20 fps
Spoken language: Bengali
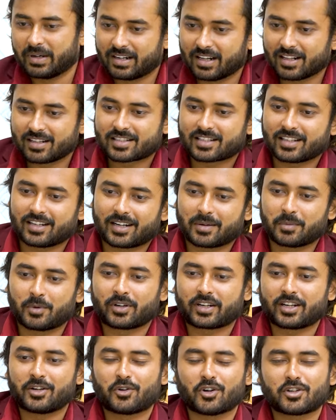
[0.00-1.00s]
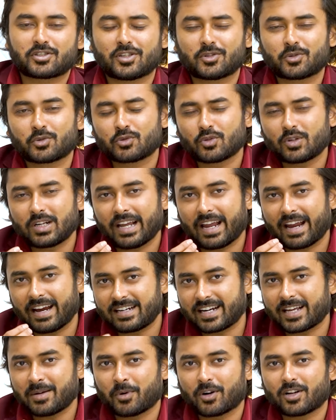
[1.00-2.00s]
মৃণাল স্যার এবং কিঙ্কর স্যার দুজনেই
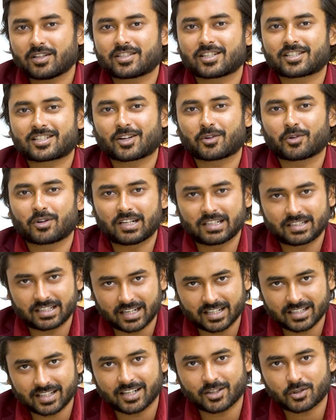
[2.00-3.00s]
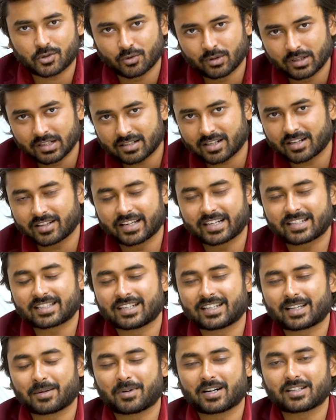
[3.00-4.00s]
এইটাই বলার চেষ্টা করলেন যারা যারা স্টুডেন্টসরা
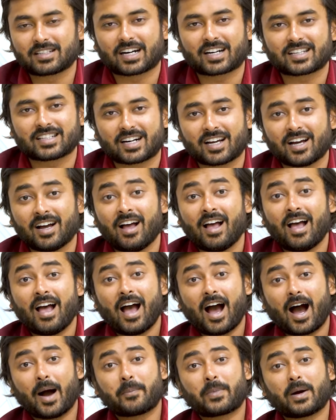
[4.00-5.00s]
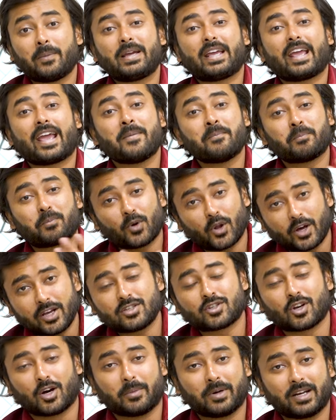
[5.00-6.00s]
দেখছেন কিংবা যারা যারা আপকামিং
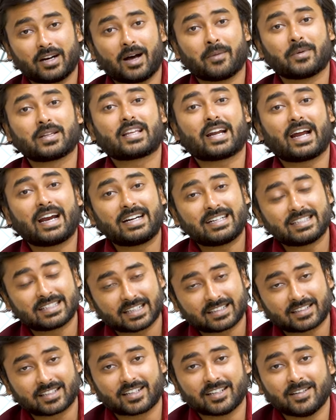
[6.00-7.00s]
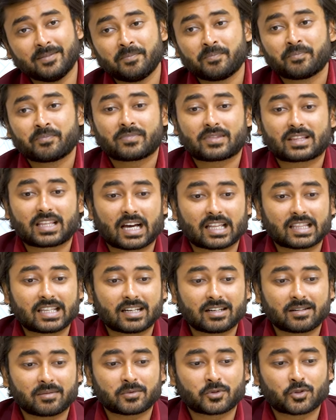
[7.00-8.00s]
এমপ্লয়িজ হবেন আমাদের আইটি সেক্টরে
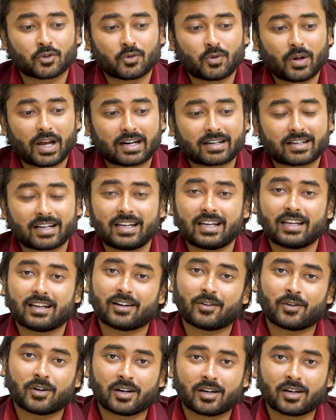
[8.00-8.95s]
তাদের জন্য একটাই